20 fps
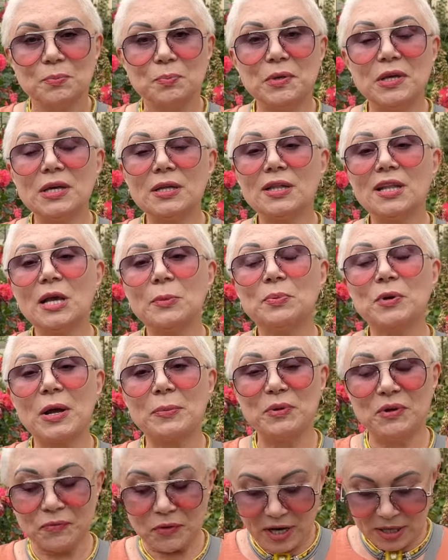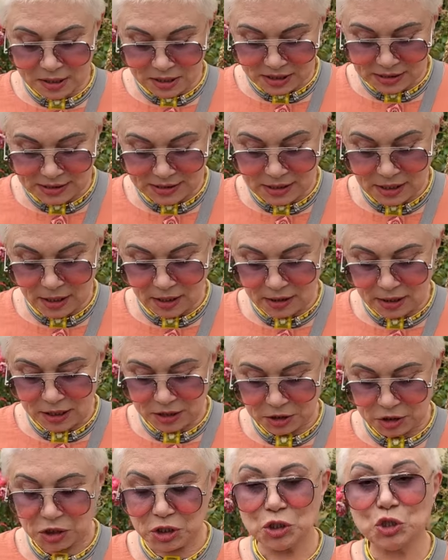Петли пробивать не
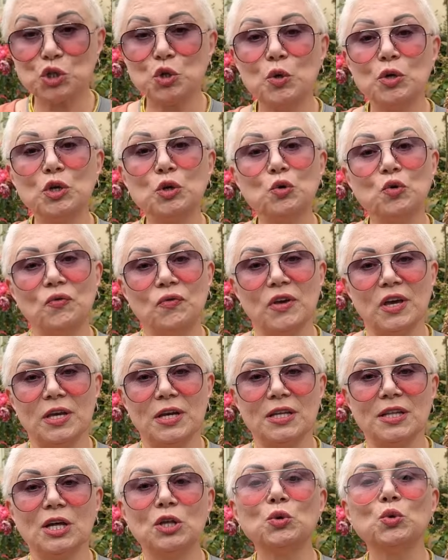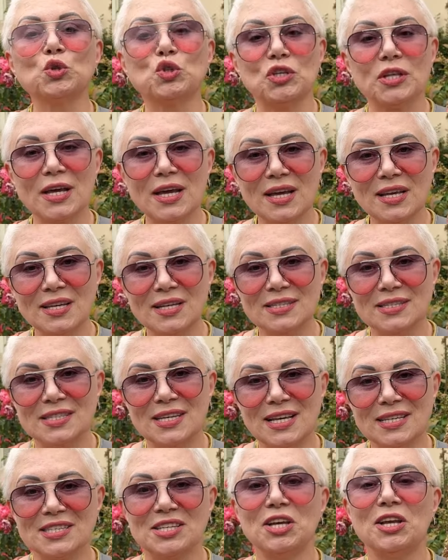стала. Еще не уверена, нужны они
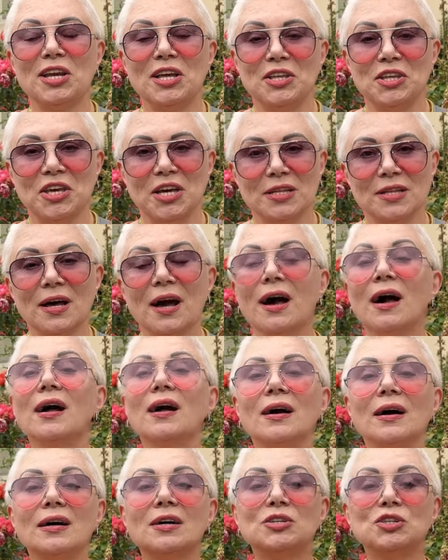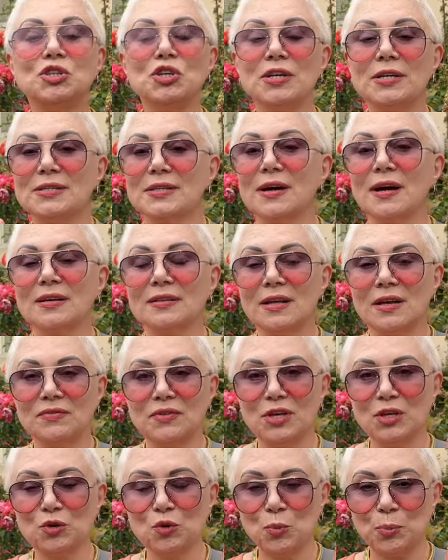здесь или нет. Э, через
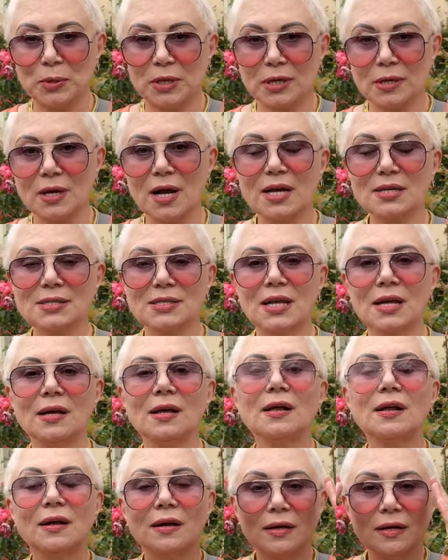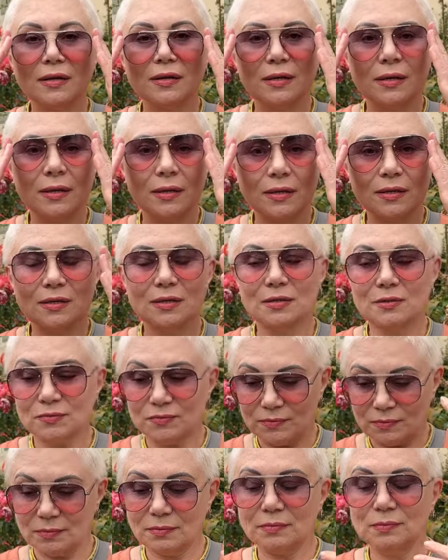горловину прекрасно э,
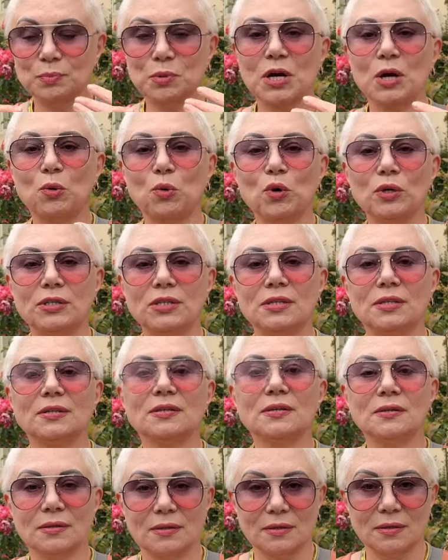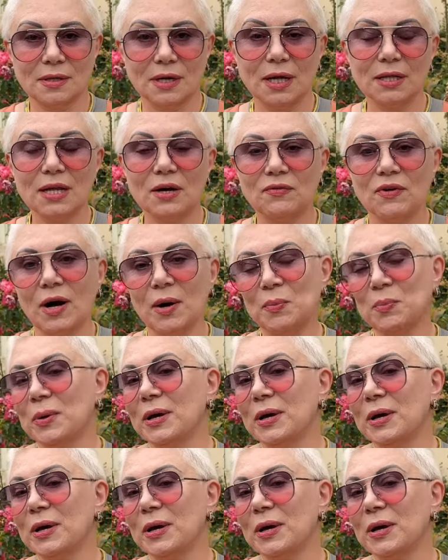проходит голова.